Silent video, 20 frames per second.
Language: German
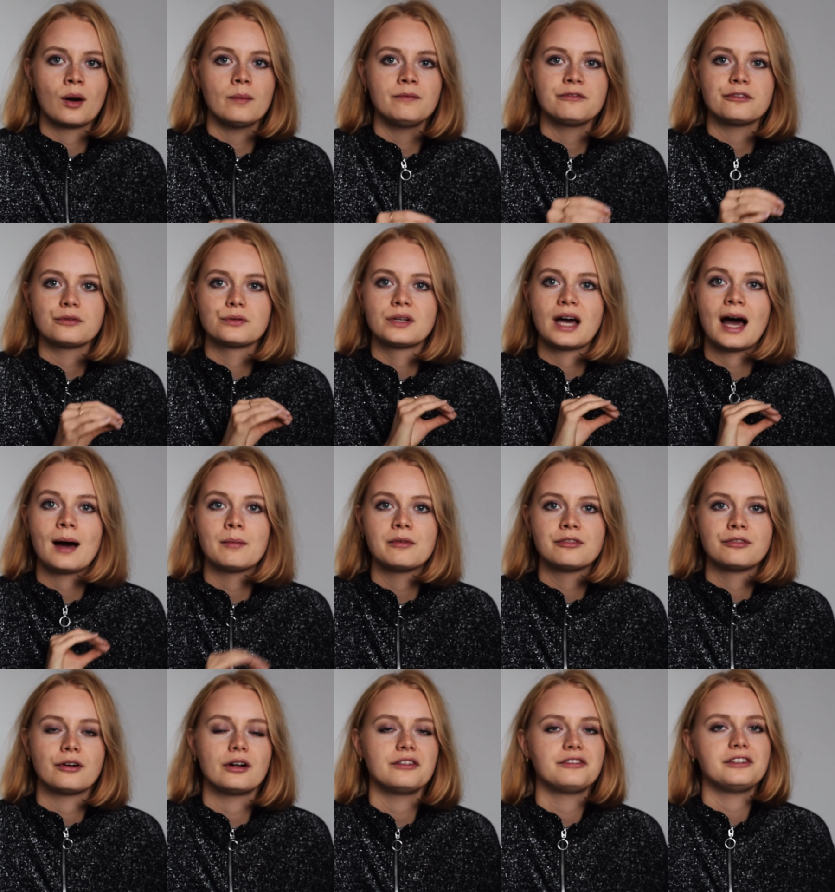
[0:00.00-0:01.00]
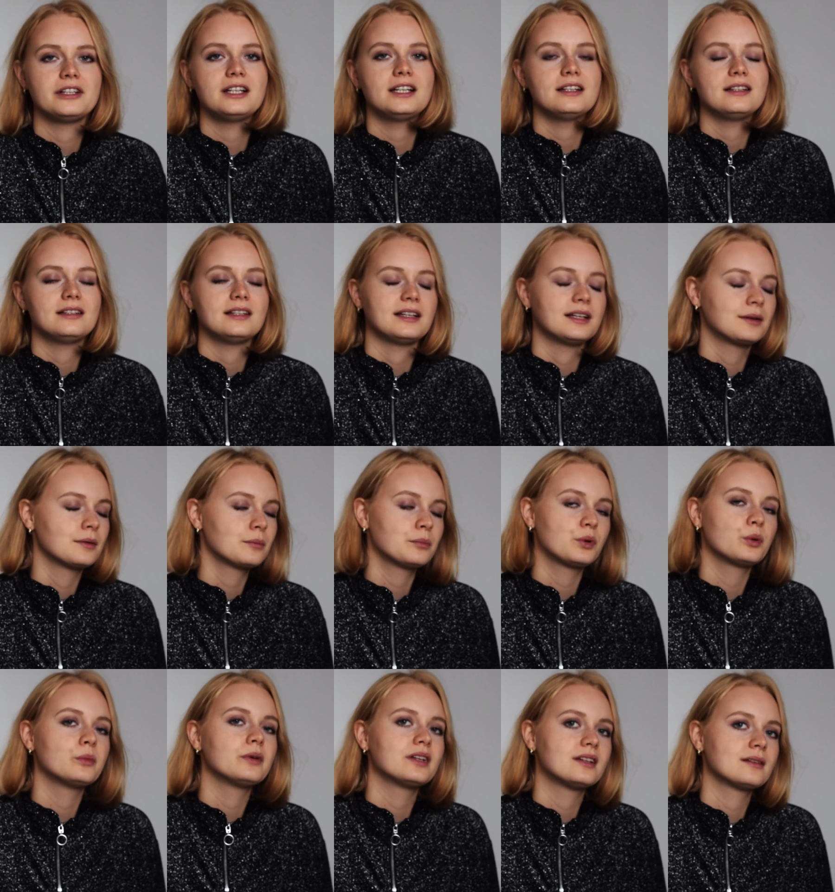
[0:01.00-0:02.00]
Kopf und habe voll viele Ideen.
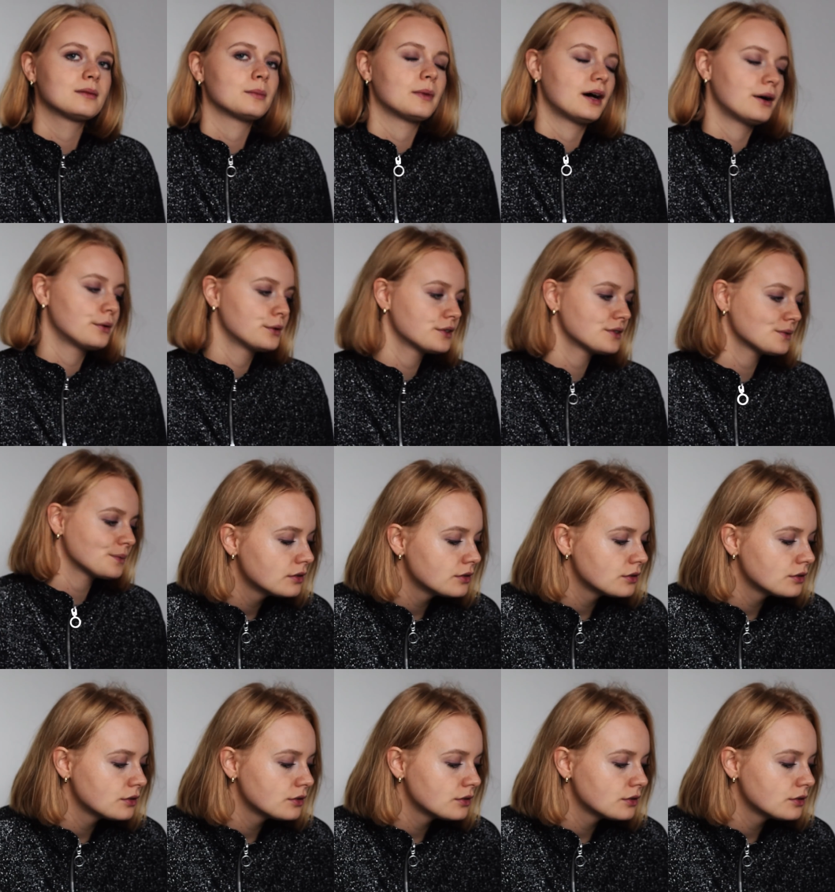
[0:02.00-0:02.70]
Probiert es mal aus.